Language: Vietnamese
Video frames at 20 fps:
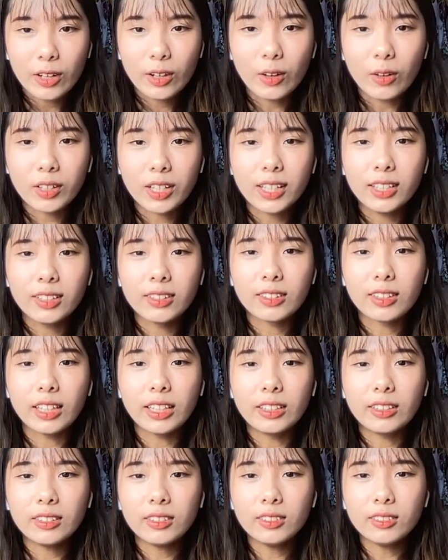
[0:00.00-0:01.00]
nó cần
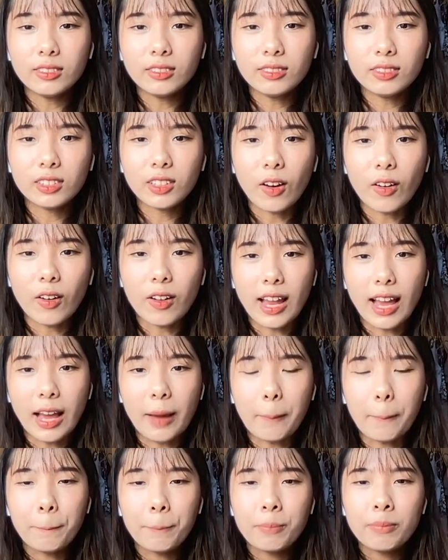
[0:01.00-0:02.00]
tính gọi
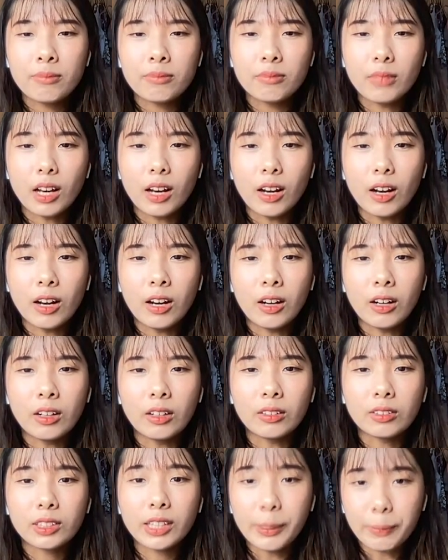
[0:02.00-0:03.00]
là
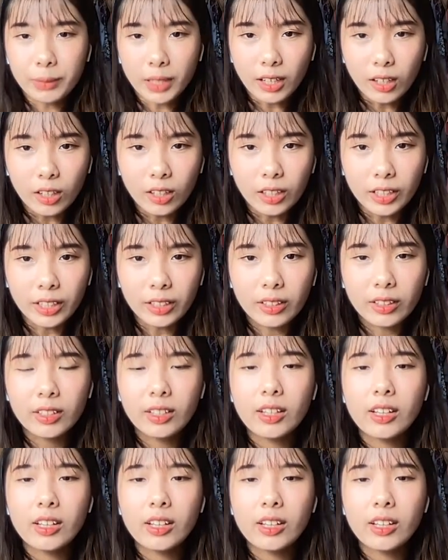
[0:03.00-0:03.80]
uh, kịp thời